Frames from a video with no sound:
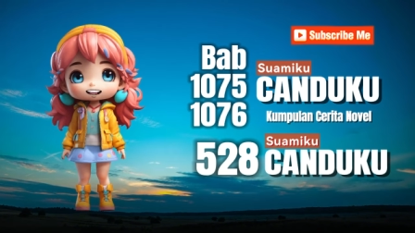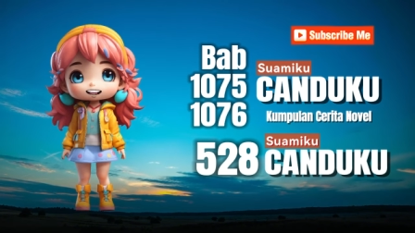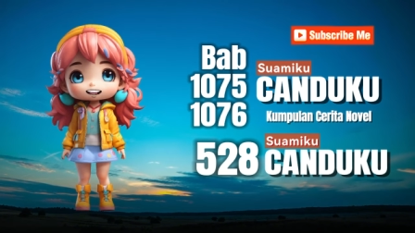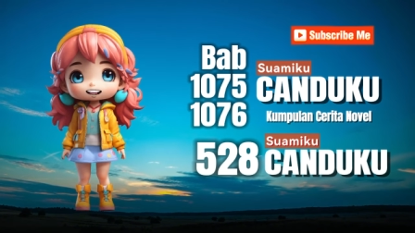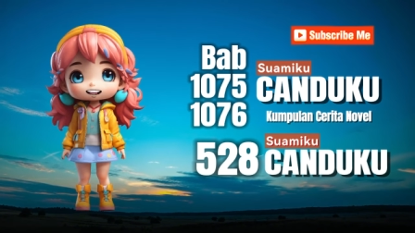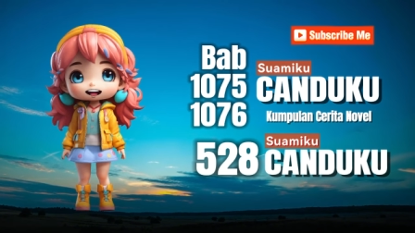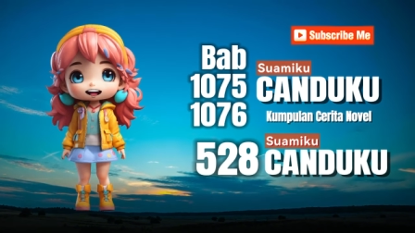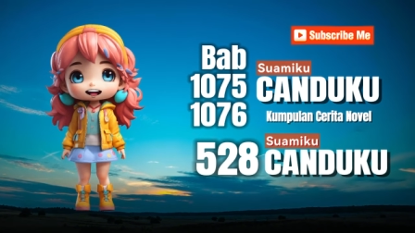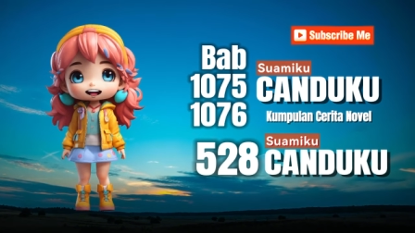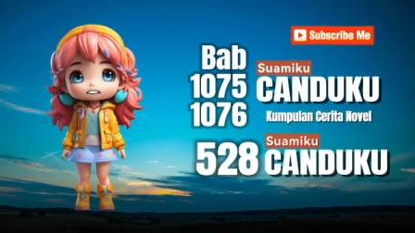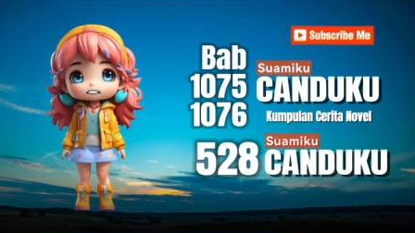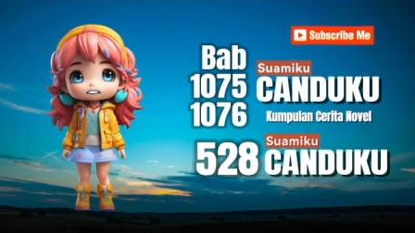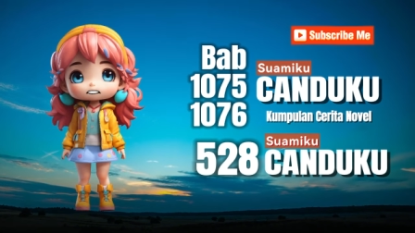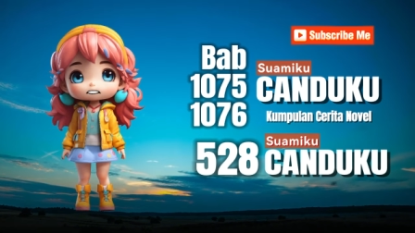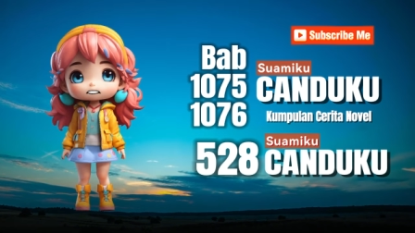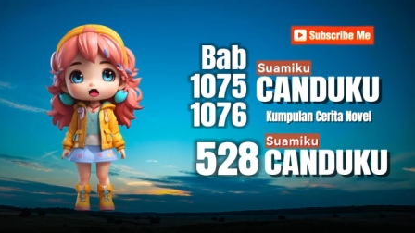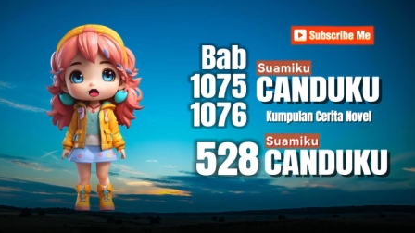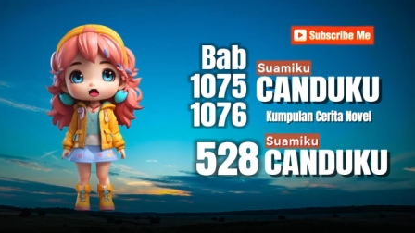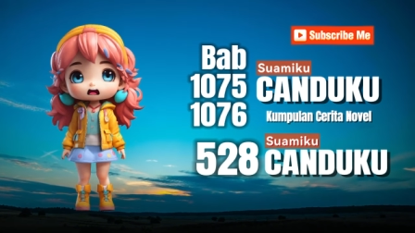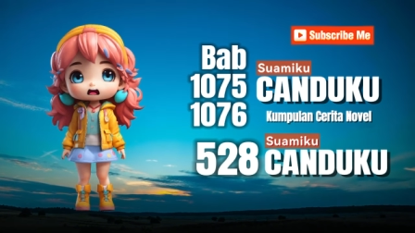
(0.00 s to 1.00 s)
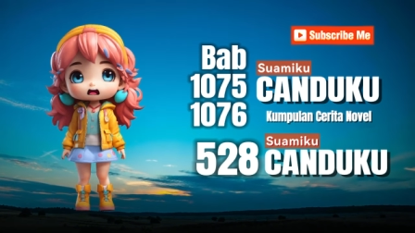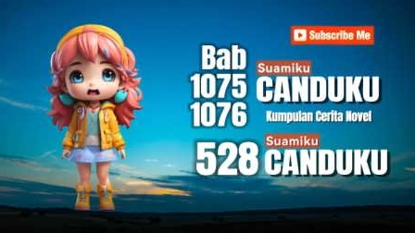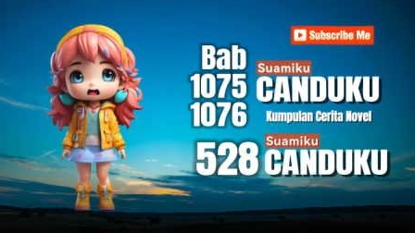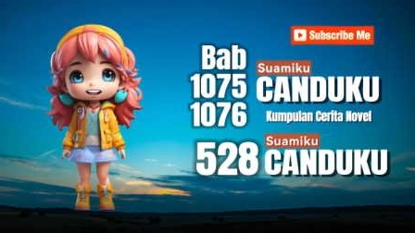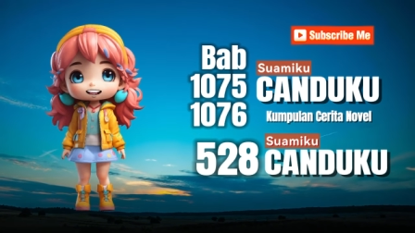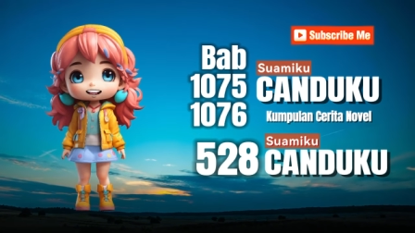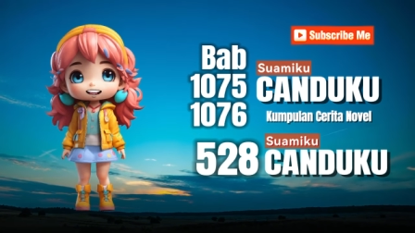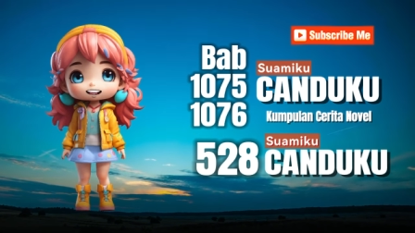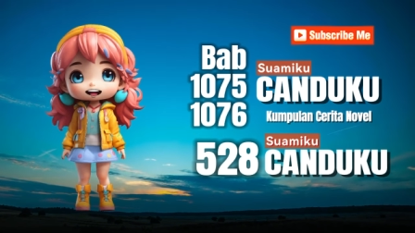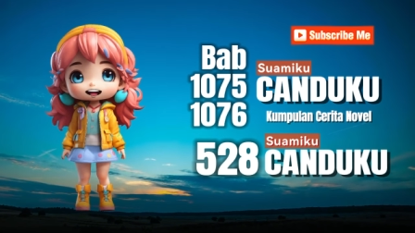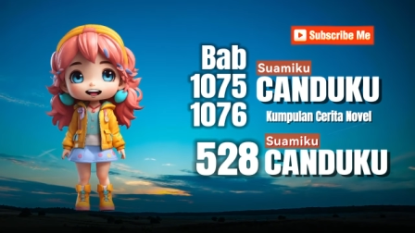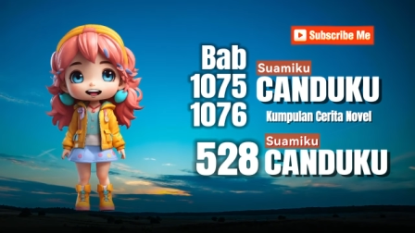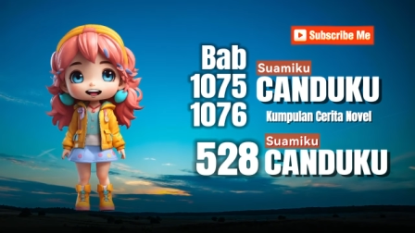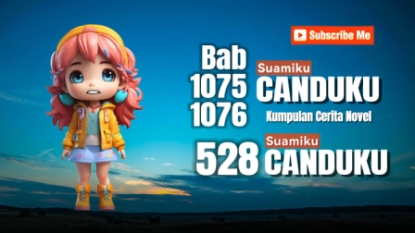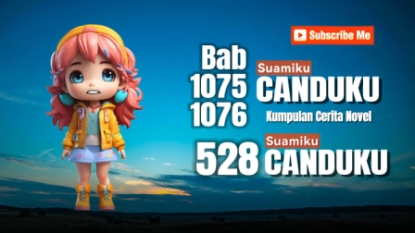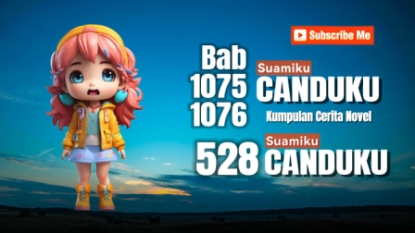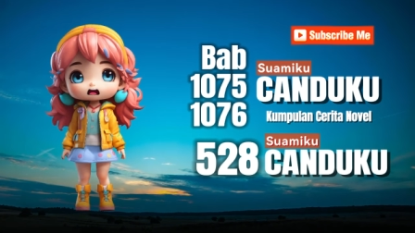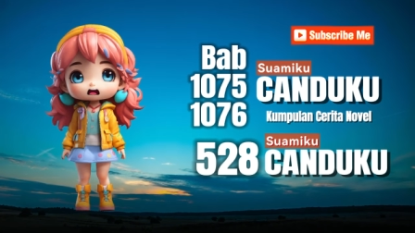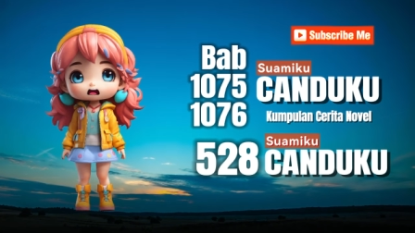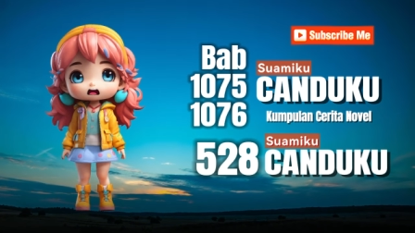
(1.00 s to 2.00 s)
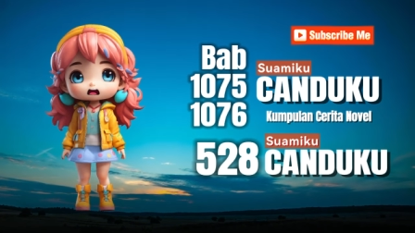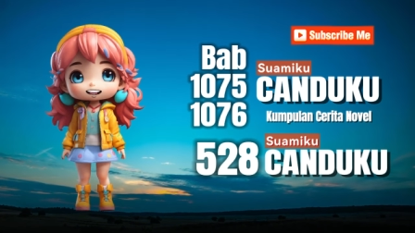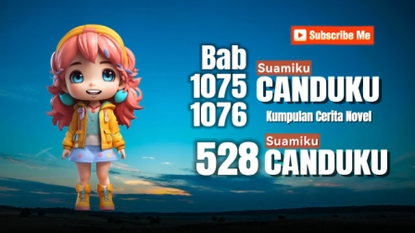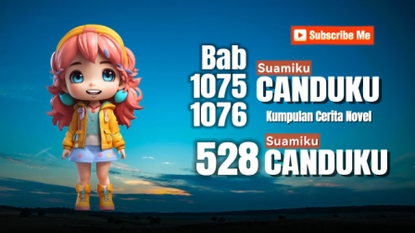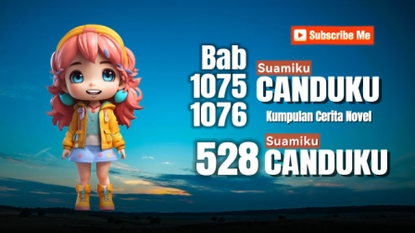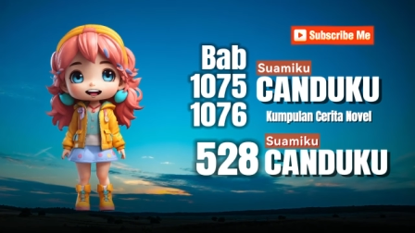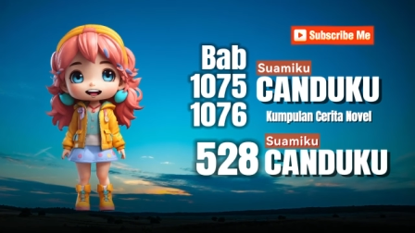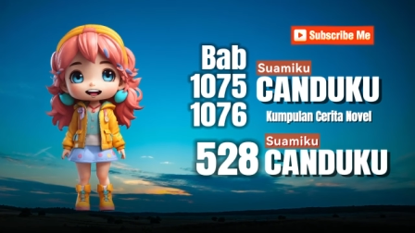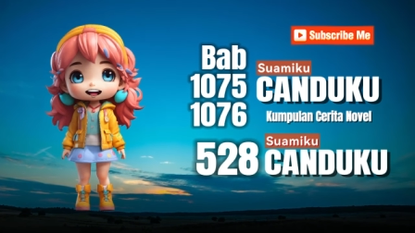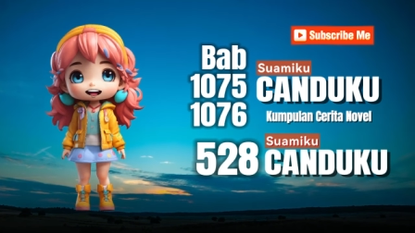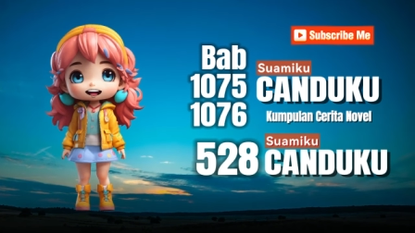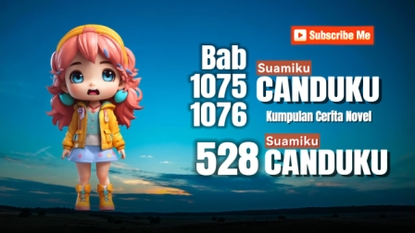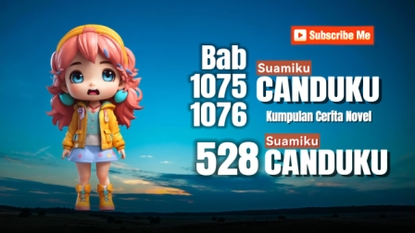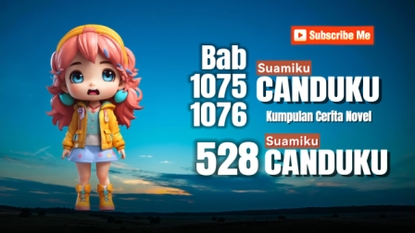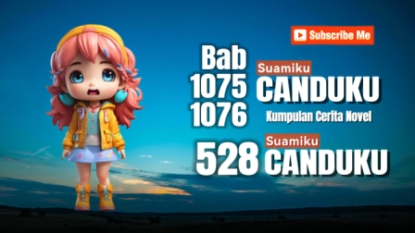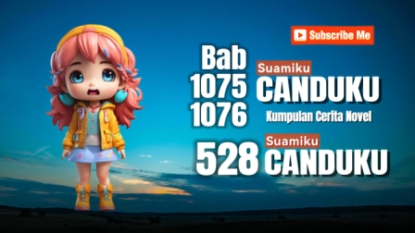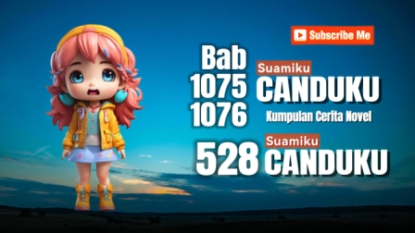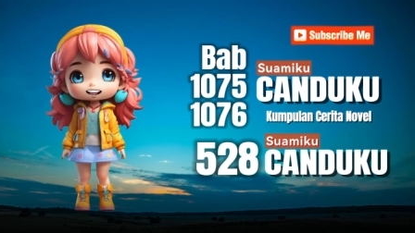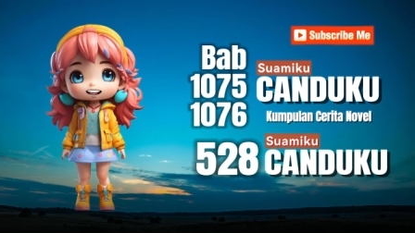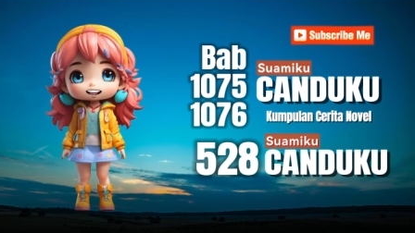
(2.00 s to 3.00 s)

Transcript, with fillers: Ezra membawakan popok baru dan berbicara,